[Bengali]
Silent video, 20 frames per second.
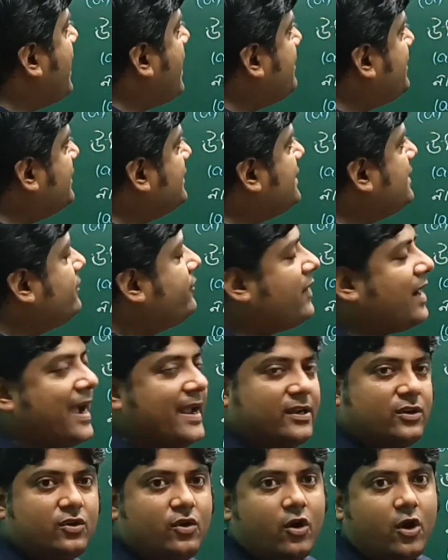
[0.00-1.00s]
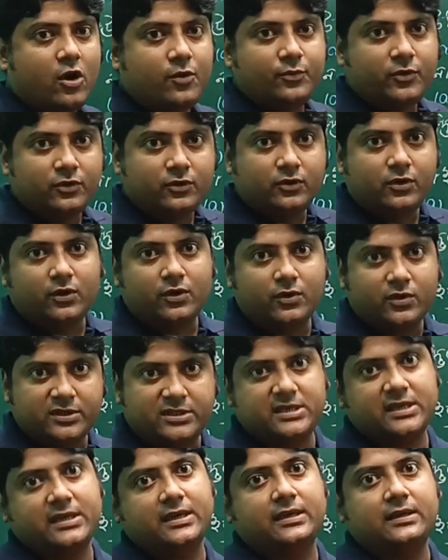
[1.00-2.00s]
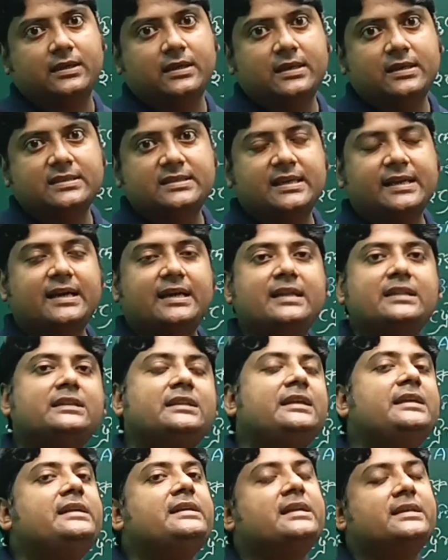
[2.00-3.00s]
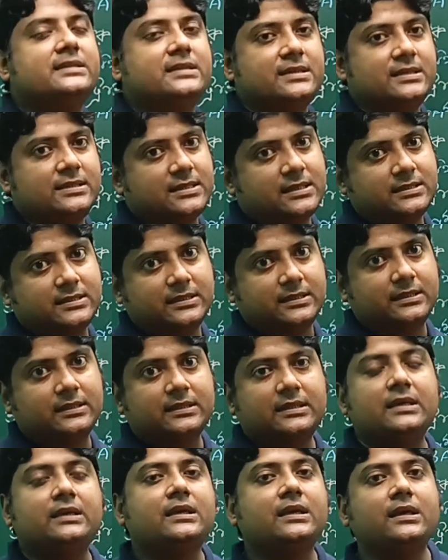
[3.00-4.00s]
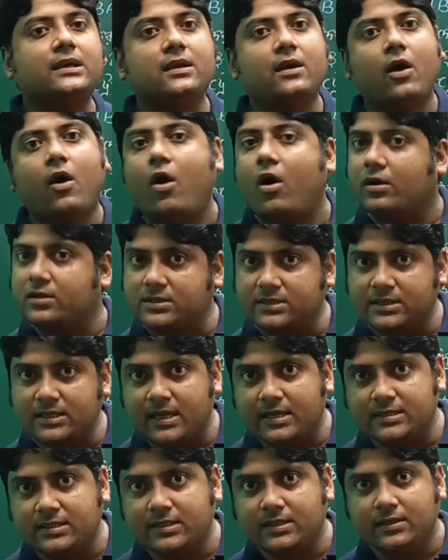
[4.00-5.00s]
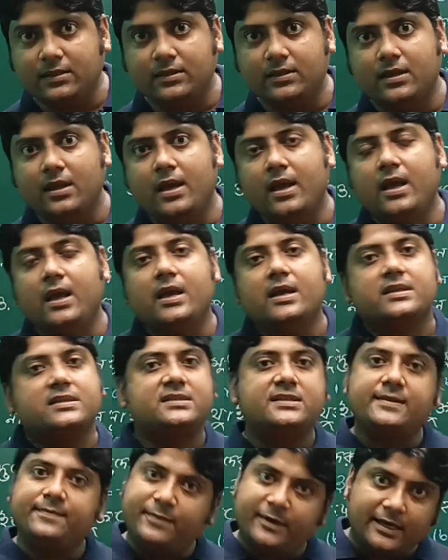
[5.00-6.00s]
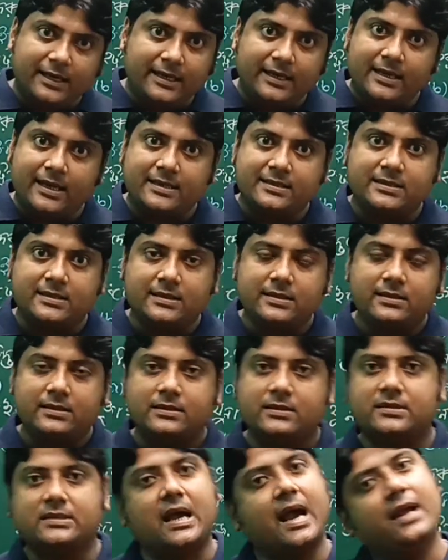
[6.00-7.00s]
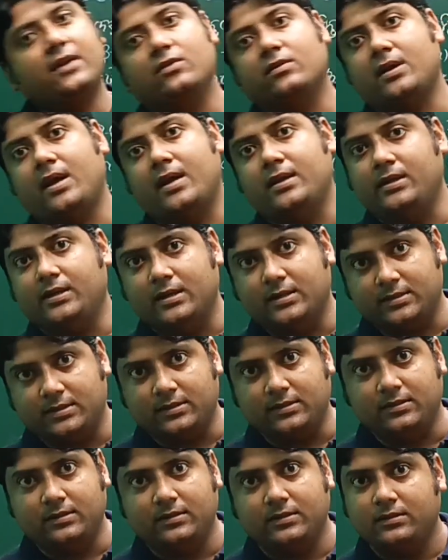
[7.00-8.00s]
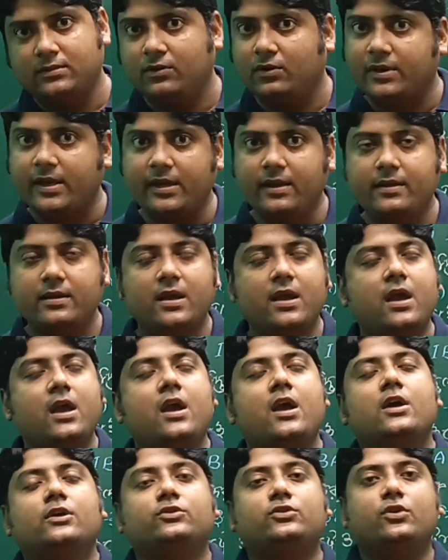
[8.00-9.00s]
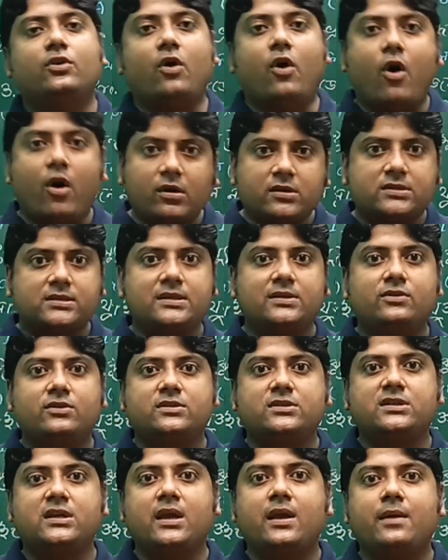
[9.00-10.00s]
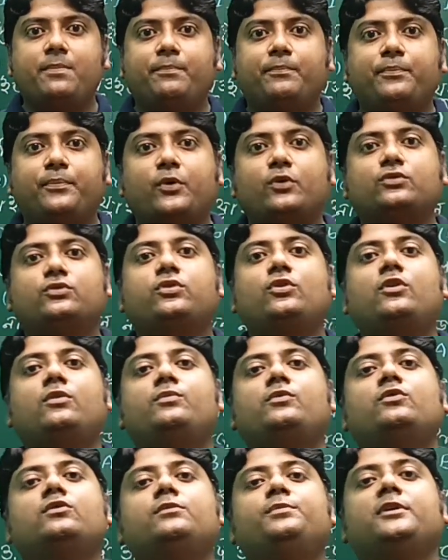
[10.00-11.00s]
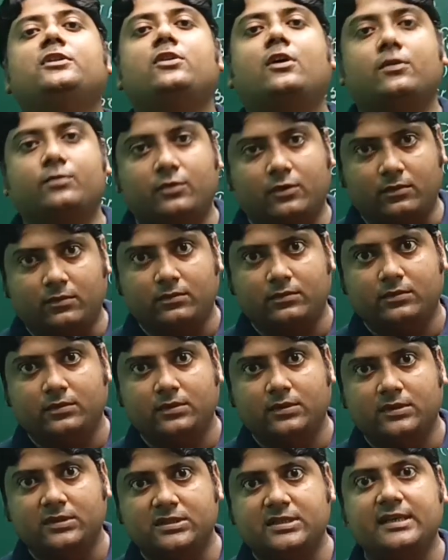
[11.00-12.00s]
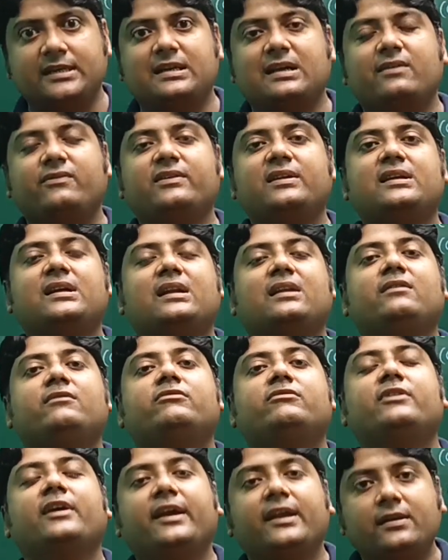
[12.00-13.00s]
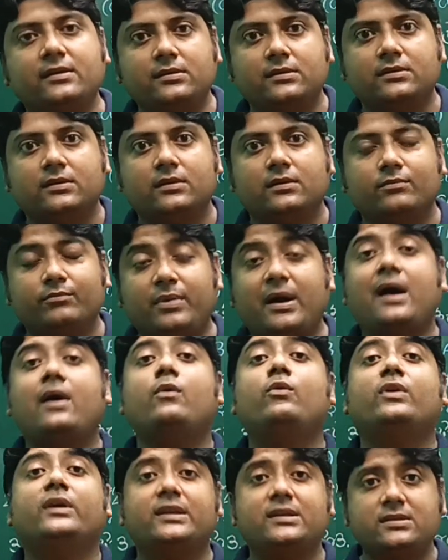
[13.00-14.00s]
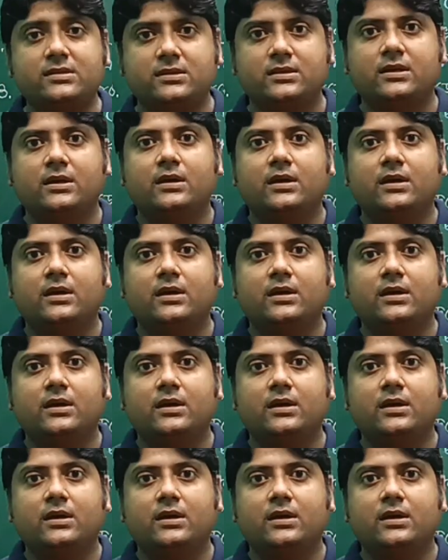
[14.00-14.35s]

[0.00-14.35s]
আমাদের ফাইটো হরমোনগুলো রয়েছে সেখানে তিনটে জিনিস আছে কি কি অক্সিন আছে জিবেরালিন আছে সাইটোকাইনিন আছে ওকে তো অক্সিন হচ্ছে প্রথম উদ্ভিদ হরমোন যেটা বিজ্ঞানী ভেন্ট বা ওয়েন্ট